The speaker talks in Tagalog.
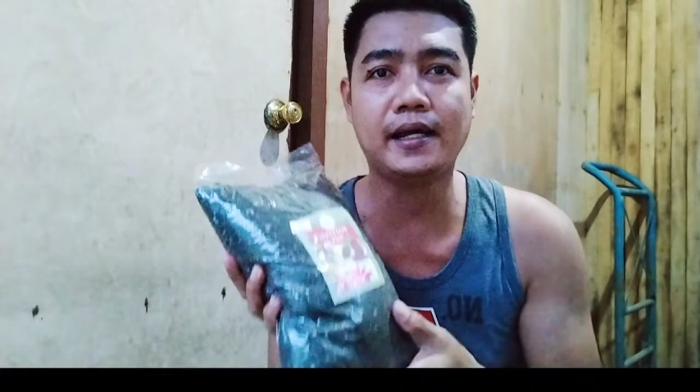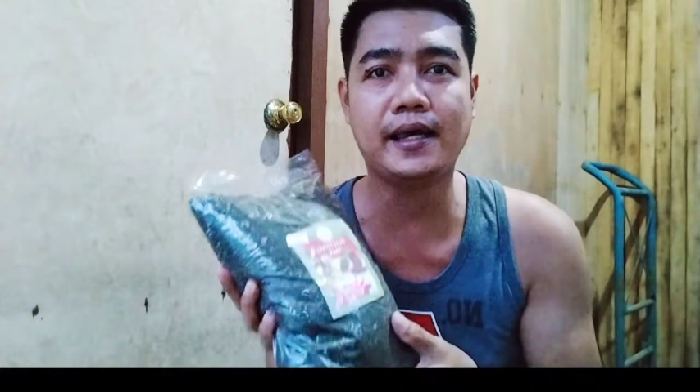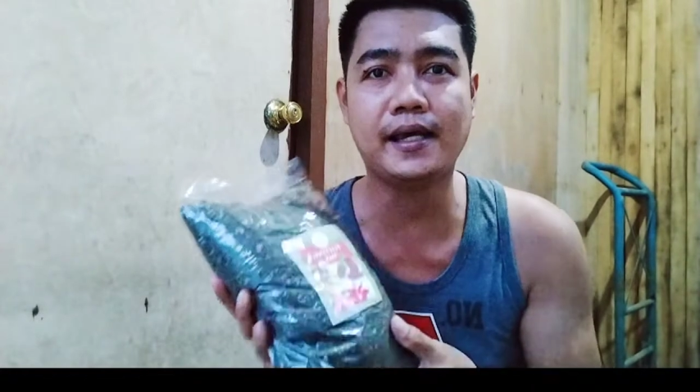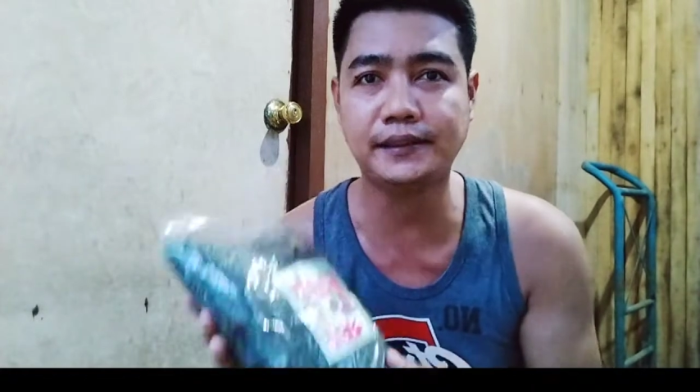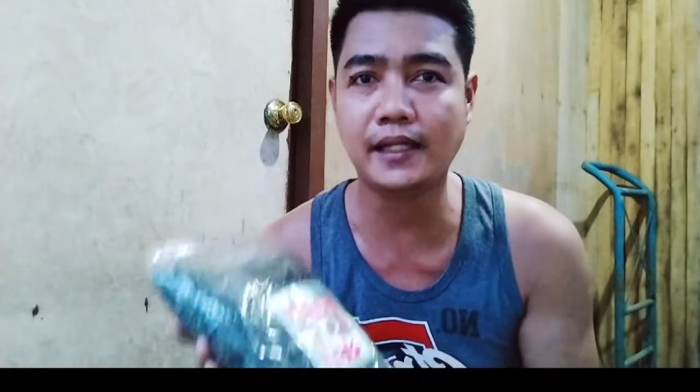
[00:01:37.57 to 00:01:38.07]

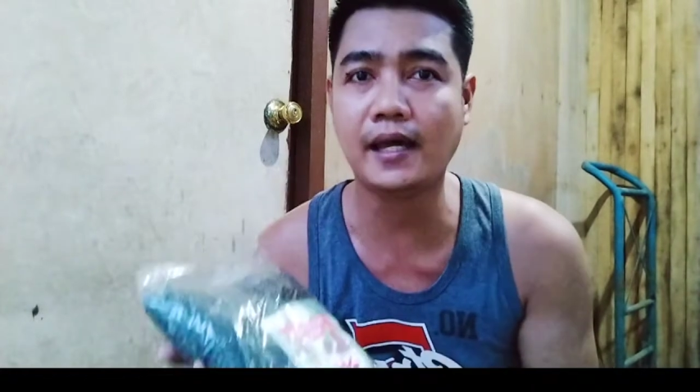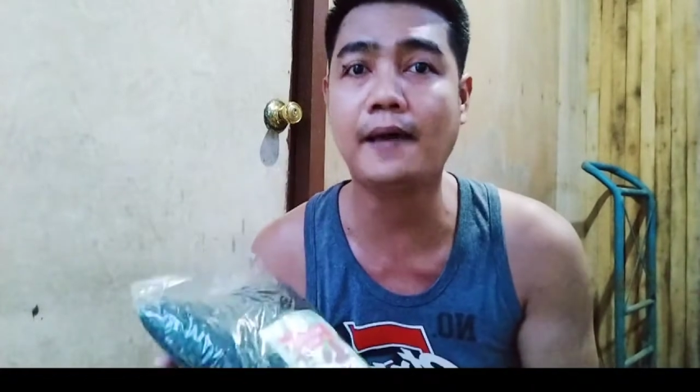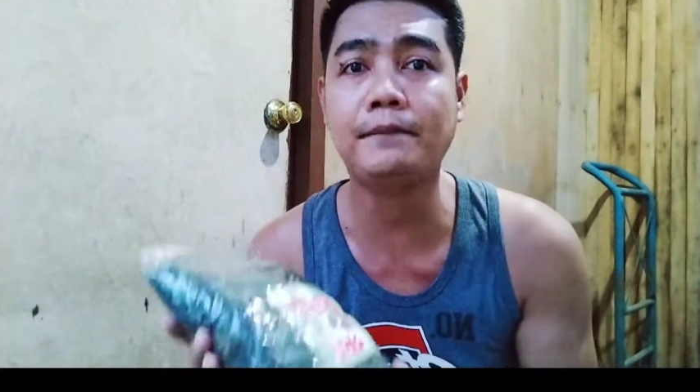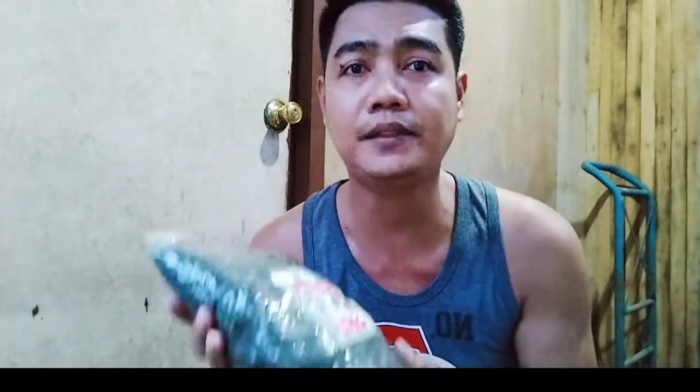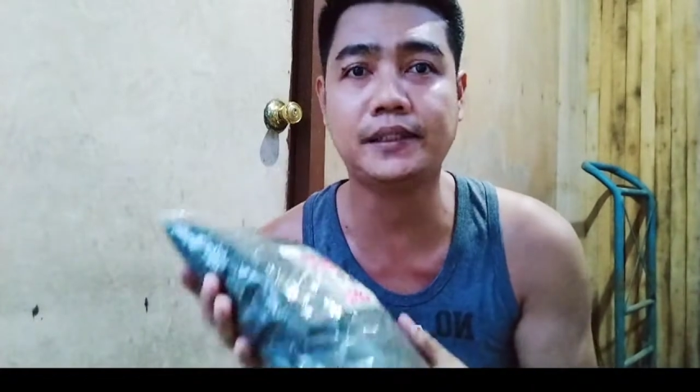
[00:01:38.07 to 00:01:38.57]
SM
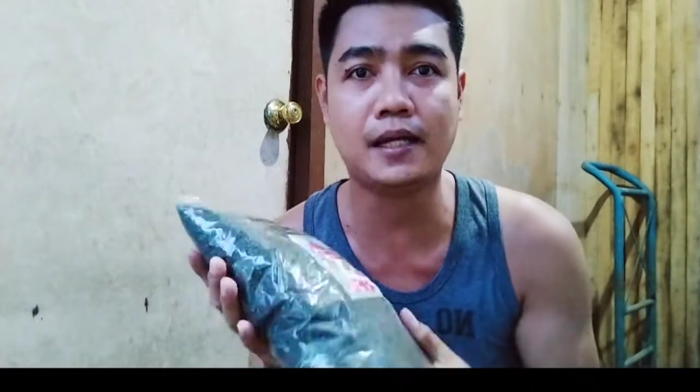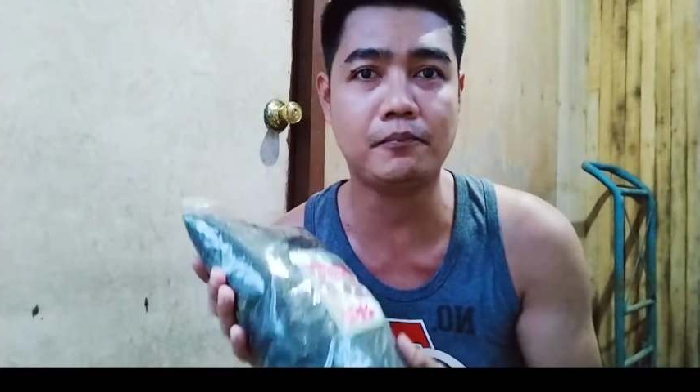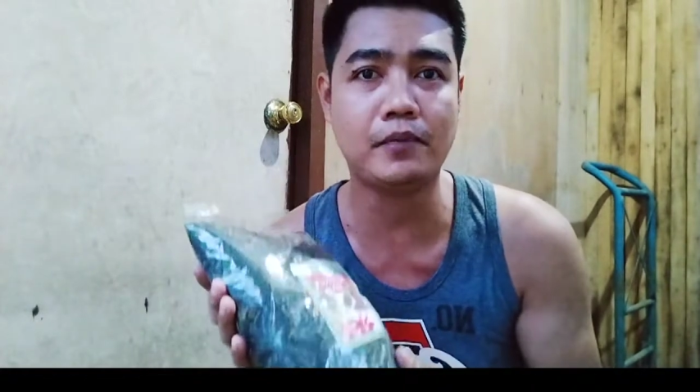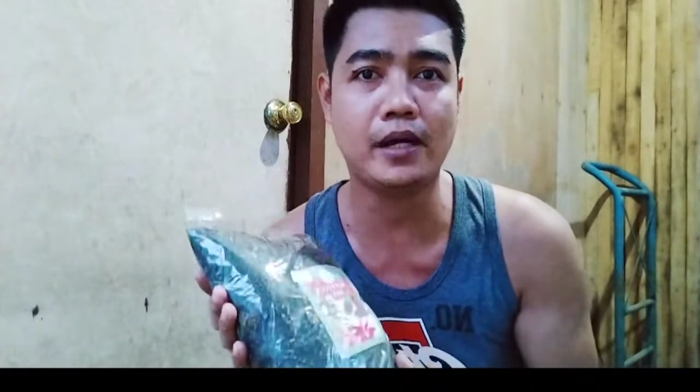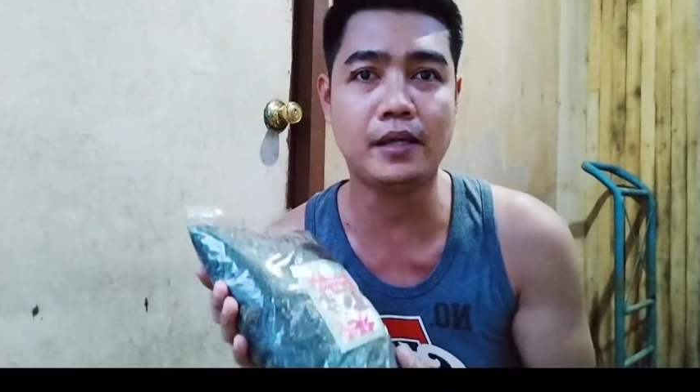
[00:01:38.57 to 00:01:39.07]
sa
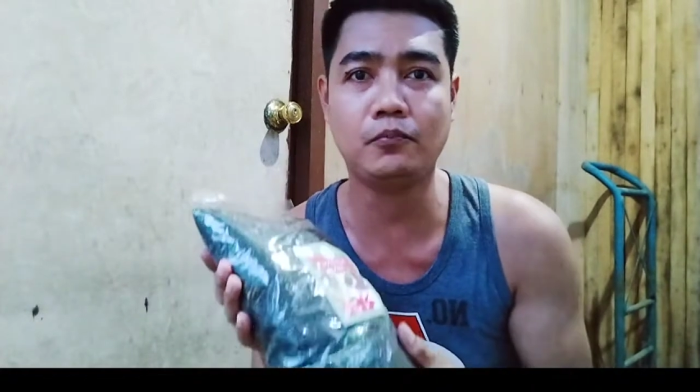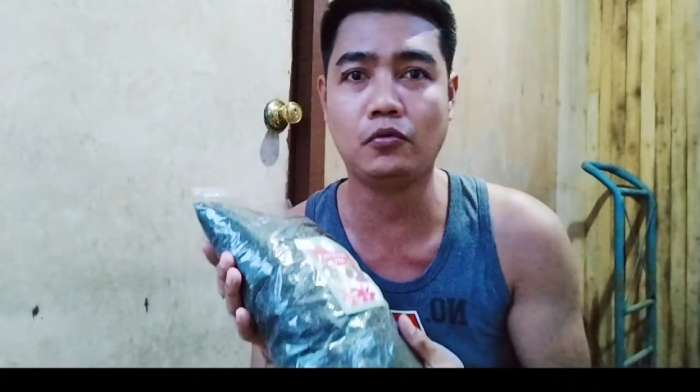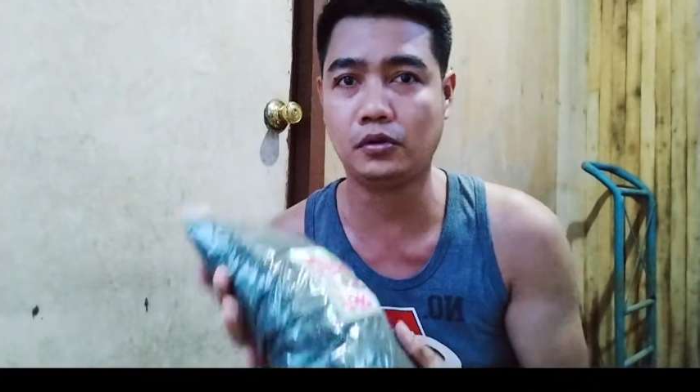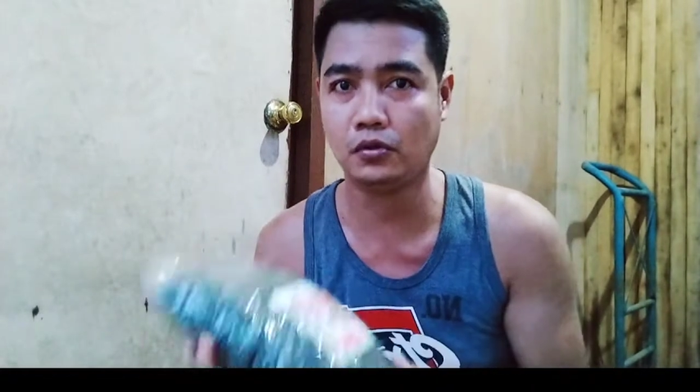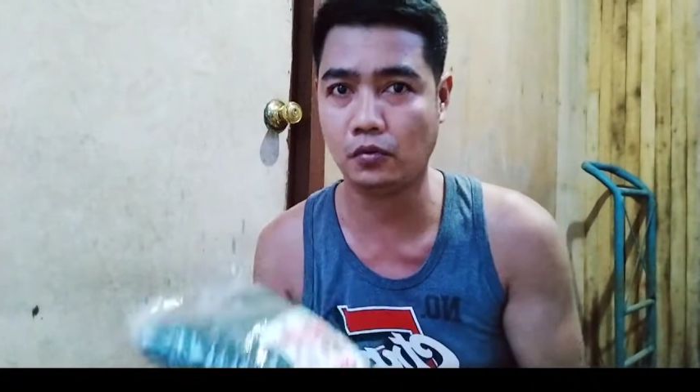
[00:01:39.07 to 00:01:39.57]
may
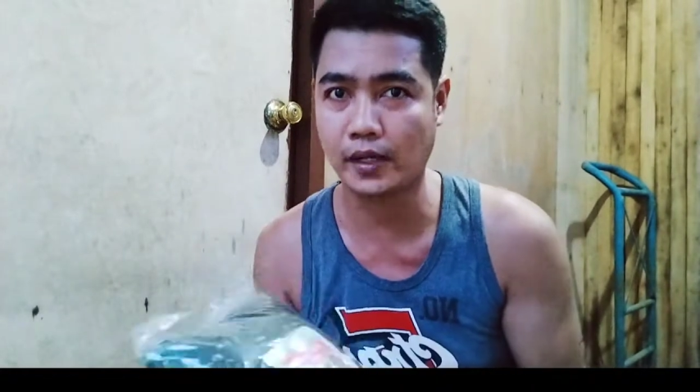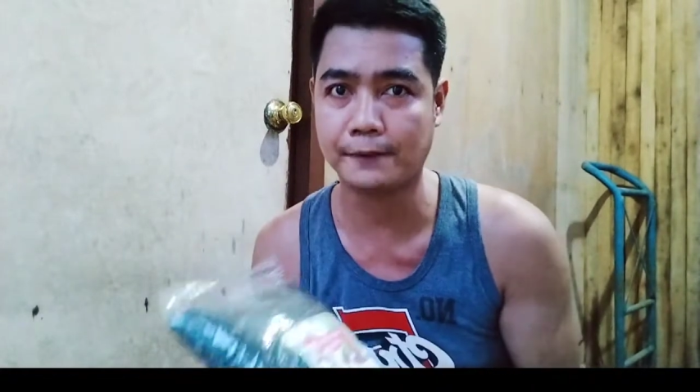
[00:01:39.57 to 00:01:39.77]
Butuan.